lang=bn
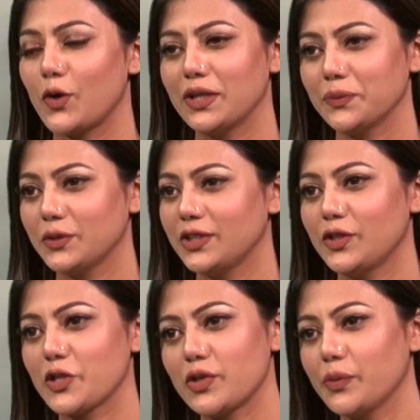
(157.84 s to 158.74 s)
করোনার মধ্যে
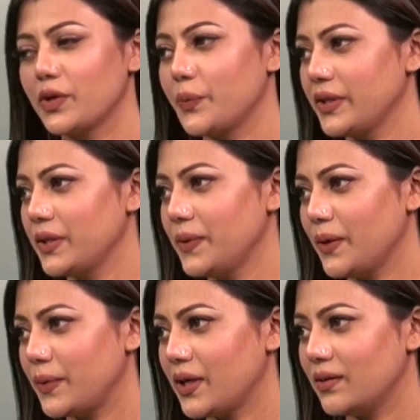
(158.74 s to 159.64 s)
তো আসলে পুরো পৃথিবী
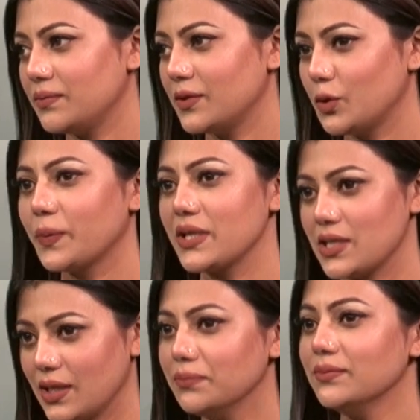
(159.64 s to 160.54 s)
আমরা থমকে
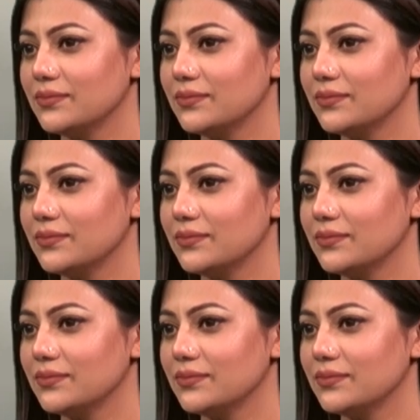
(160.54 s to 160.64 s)
ছিলাম